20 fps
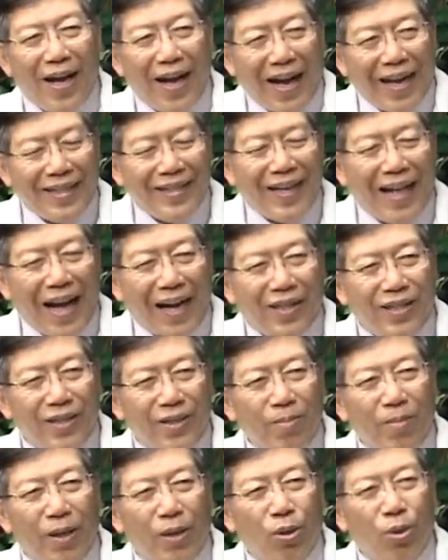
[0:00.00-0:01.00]
安人
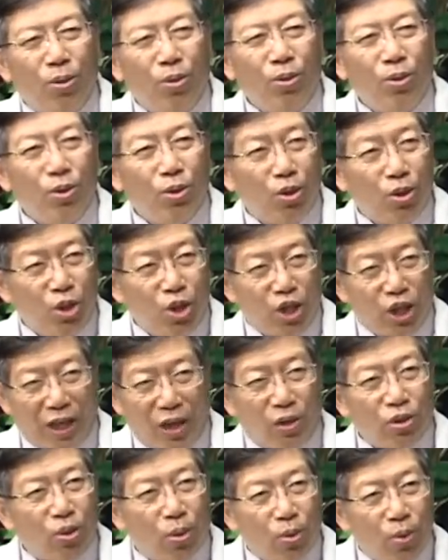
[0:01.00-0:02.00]
即马拢食
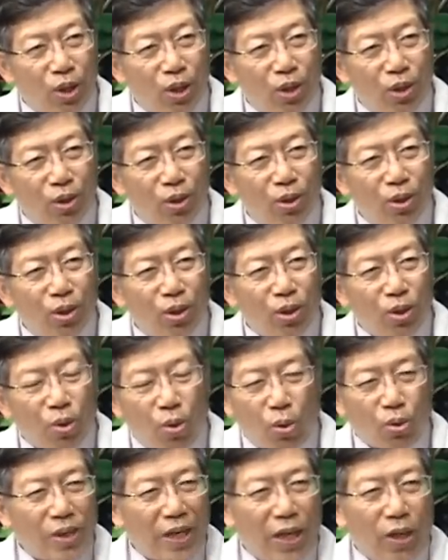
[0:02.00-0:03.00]
了上过好，
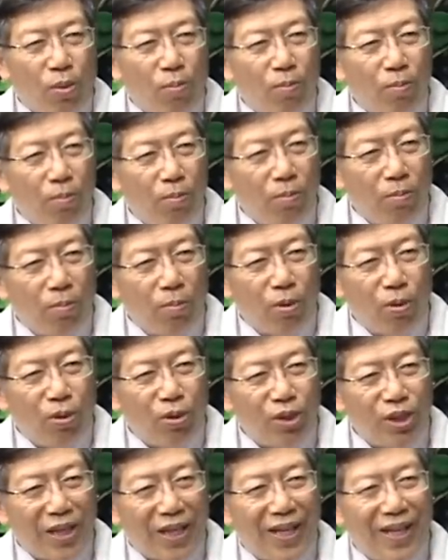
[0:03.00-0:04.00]
古早拢
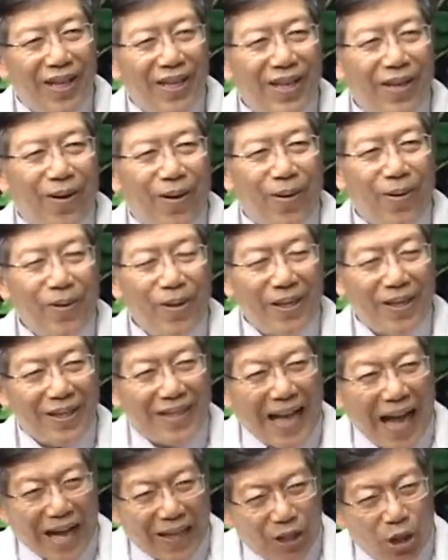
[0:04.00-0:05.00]
无这吼
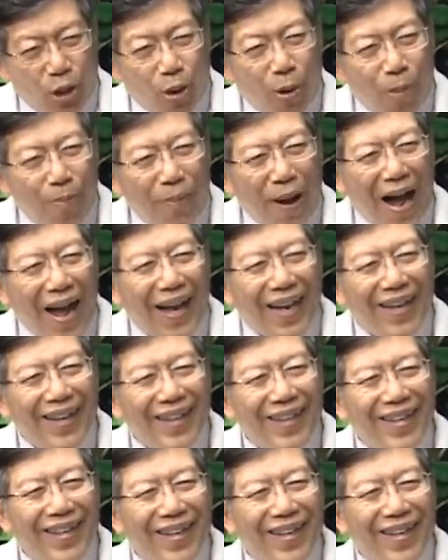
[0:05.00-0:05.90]
大牛排。